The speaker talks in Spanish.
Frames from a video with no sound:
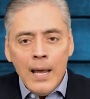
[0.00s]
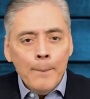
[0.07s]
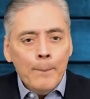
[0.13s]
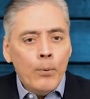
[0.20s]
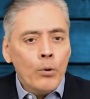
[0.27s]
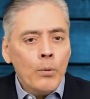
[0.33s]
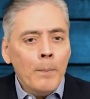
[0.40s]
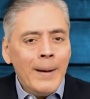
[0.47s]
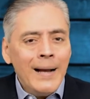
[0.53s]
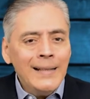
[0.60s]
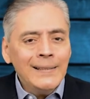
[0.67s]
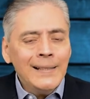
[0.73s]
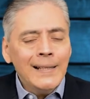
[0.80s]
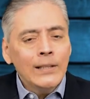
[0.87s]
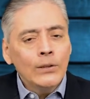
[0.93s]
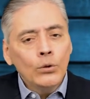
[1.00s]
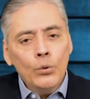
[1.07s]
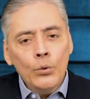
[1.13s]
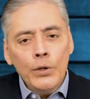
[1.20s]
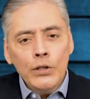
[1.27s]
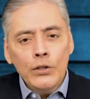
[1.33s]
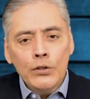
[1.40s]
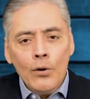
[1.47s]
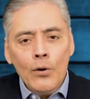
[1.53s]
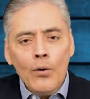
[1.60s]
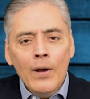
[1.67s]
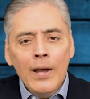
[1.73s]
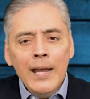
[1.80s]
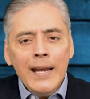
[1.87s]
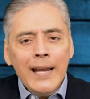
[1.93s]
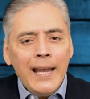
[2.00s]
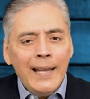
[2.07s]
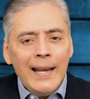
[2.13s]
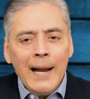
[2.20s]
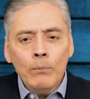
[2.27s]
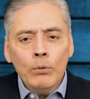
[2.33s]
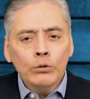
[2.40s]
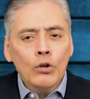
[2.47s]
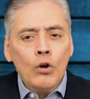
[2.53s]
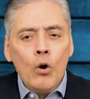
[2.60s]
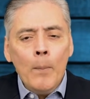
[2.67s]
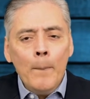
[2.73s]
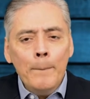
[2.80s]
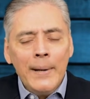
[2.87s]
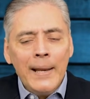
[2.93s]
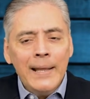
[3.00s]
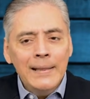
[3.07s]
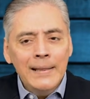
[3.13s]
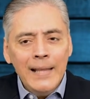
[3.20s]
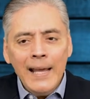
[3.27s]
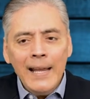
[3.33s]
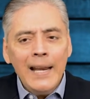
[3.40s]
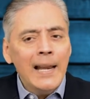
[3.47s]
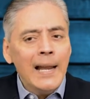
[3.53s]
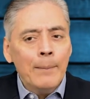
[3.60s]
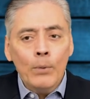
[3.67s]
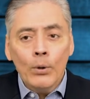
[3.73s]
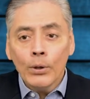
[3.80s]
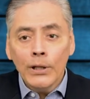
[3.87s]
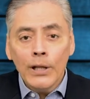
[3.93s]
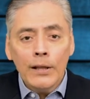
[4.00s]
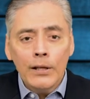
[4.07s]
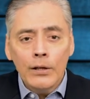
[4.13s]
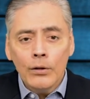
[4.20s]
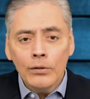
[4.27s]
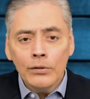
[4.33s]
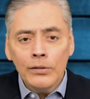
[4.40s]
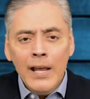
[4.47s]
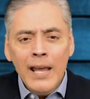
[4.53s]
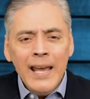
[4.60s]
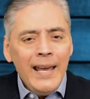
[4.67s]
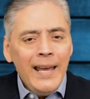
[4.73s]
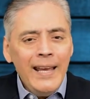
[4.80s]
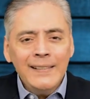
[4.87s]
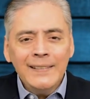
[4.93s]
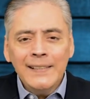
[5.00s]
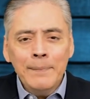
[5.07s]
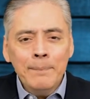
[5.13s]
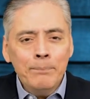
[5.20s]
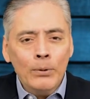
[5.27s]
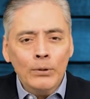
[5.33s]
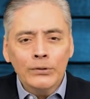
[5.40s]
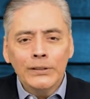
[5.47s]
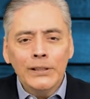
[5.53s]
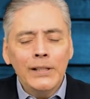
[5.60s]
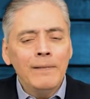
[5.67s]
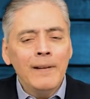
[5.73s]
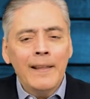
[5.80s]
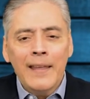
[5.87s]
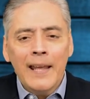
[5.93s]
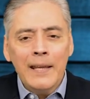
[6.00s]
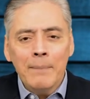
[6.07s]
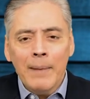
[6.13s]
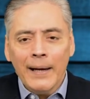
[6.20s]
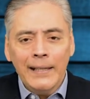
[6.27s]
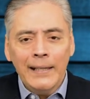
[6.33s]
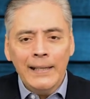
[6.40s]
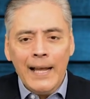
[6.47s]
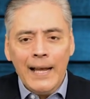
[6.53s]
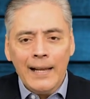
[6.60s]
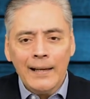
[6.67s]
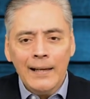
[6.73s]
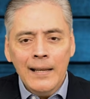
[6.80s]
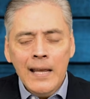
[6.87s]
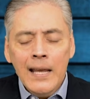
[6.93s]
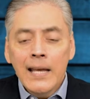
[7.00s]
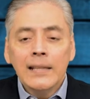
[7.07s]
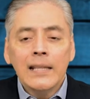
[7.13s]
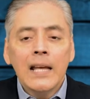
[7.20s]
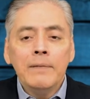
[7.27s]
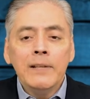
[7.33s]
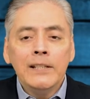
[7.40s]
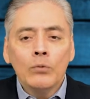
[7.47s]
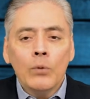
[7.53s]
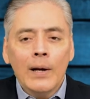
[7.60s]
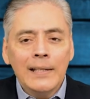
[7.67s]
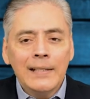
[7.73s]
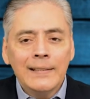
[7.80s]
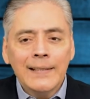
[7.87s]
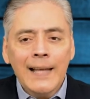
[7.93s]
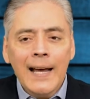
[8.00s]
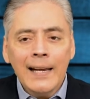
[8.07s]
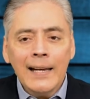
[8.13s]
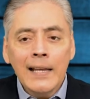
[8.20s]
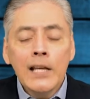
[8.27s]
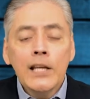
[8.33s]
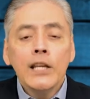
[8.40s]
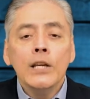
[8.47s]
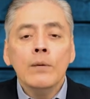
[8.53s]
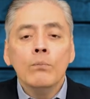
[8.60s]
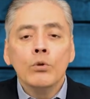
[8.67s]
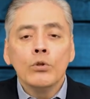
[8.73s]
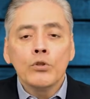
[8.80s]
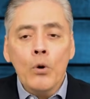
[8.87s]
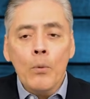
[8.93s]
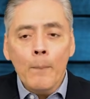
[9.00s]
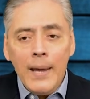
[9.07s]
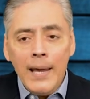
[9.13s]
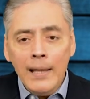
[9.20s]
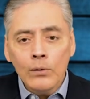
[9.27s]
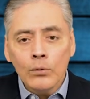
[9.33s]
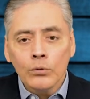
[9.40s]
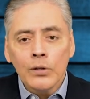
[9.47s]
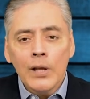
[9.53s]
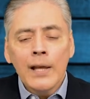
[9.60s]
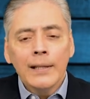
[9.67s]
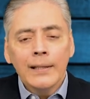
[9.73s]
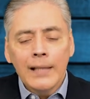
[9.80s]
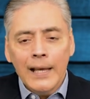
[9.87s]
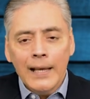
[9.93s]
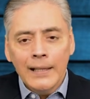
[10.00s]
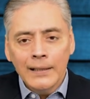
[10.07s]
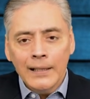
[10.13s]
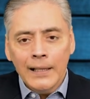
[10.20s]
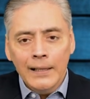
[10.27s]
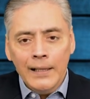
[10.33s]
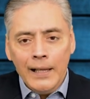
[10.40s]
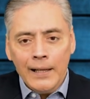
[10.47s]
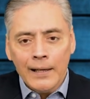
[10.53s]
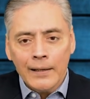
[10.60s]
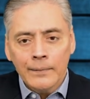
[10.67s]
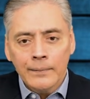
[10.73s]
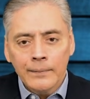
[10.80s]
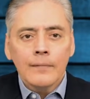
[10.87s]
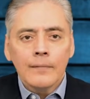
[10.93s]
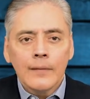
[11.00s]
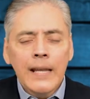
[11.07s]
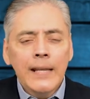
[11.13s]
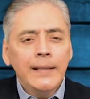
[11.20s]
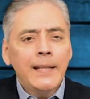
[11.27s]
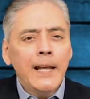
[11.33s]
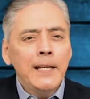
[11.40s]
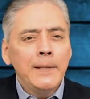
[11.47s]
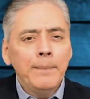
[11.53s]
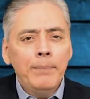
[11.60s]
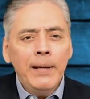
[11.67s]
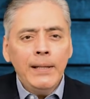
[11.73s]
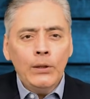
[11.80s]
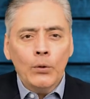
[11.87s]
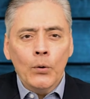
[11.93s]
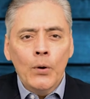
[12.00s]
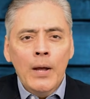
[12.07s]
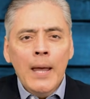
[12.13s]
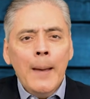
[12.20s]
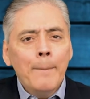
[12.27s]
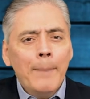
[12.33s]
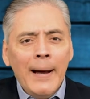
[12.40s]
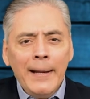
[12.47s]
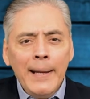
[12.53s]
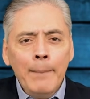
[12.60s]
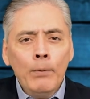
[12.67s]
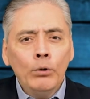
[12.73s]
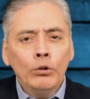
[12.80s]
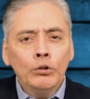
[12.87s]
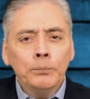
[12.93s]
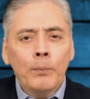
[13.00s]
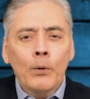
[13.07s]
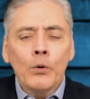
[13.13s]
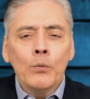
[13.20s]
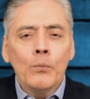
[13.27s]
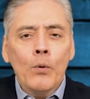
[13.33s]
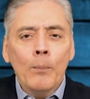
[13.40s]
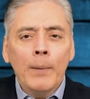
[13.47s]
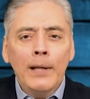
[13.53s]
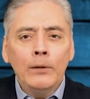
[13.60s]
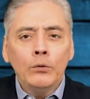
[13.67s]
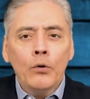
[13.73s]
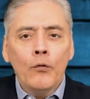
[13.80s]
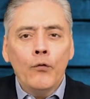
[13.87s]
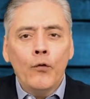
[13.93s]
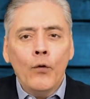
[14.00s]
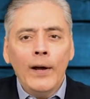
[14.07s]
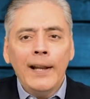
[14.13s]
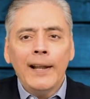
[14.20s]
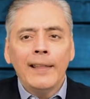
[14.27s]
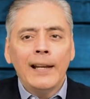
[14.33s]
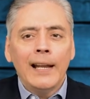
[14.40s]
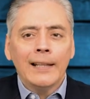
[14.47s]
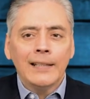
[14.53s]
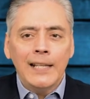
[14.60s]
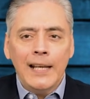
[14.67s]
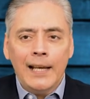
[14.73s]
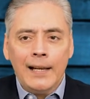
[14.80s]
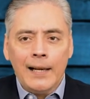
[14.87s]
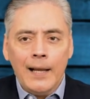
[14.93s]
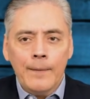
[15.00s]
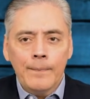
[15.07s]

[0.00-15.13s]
Por más que tú y yo queramos comprender el amor de Dios, es imposible de imaginar, de visualizar y mucho menos de entender. Te invito a Parémonos por un momento fuera de la Tierra,